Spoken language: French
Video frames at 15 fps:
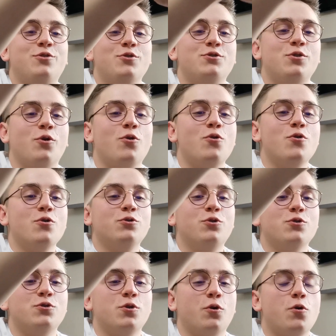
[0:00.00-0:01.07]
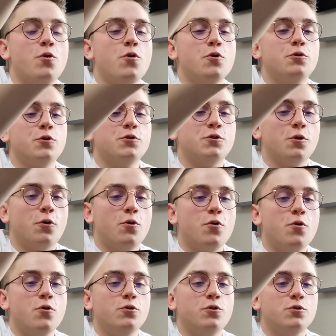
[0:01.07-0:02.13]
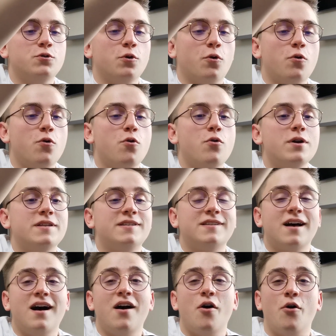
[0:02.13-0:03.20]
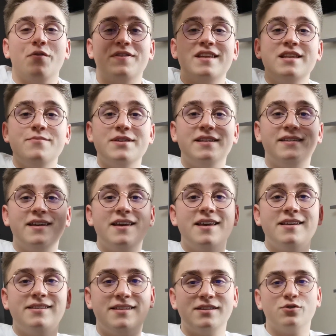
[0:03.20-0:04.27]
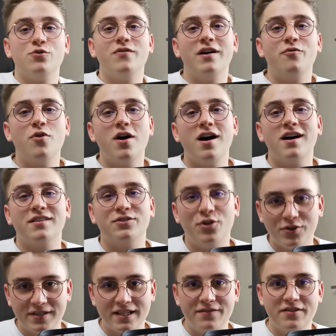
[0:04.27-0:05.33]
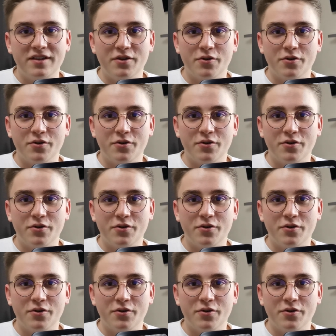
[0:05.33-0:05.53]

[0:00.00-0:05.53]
2 euros, 2 euros, 2 euros, 2 euros et ça en illimité, c'est ce qu'on va voir dans cette